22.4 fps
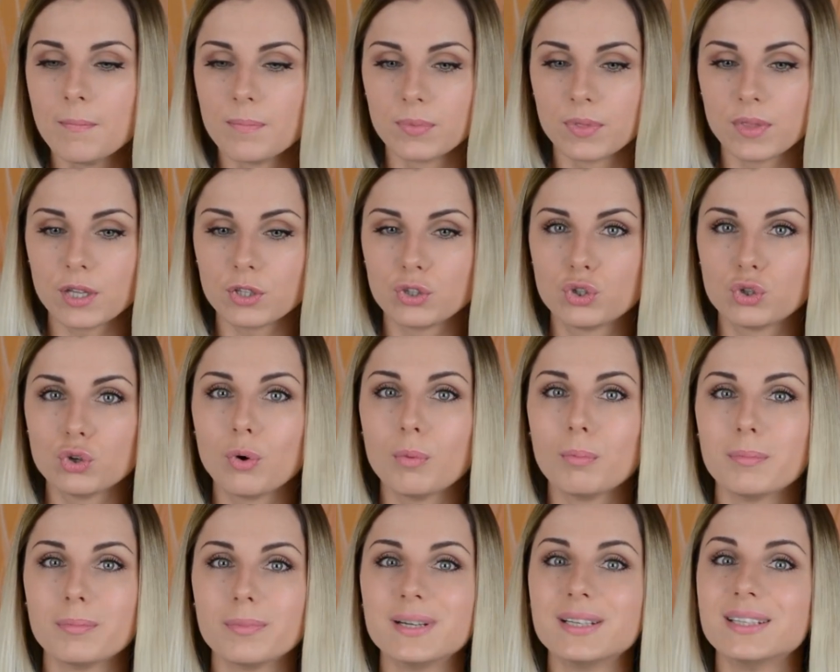на
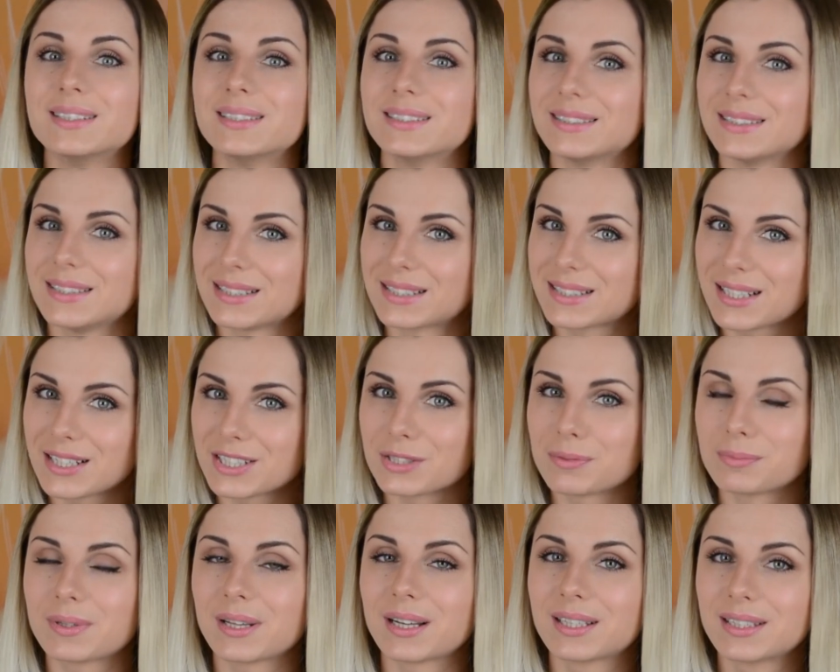чем мы,
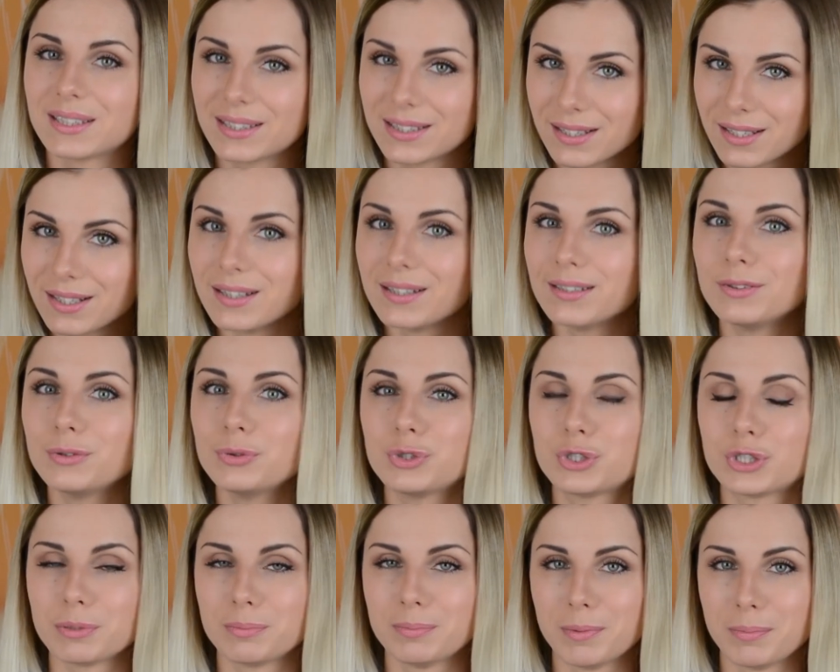скажем так,
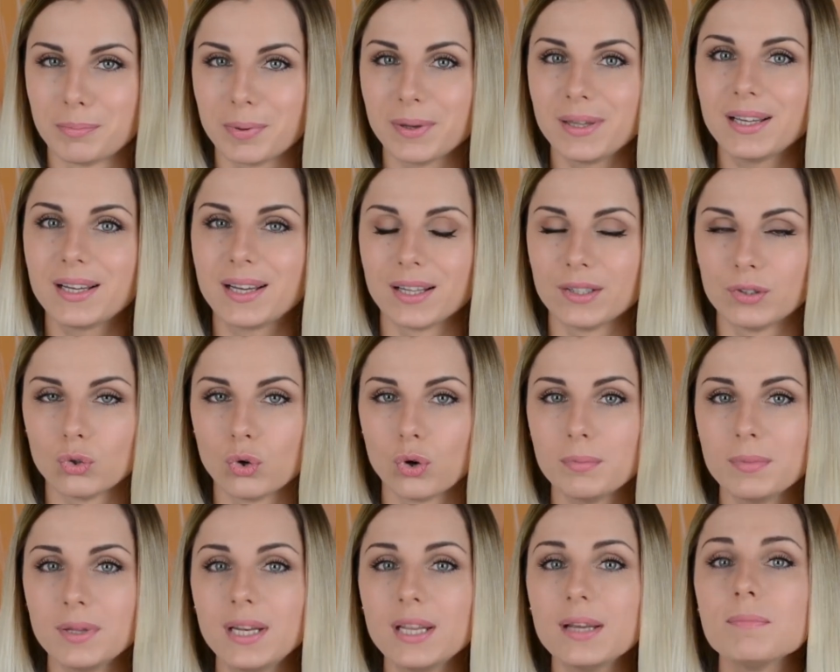лучше бы
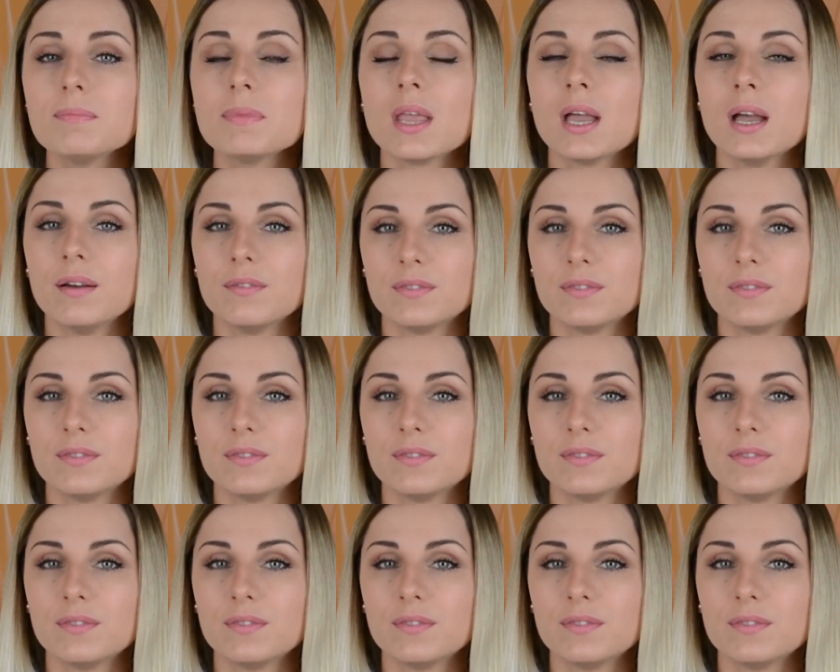поэкономили.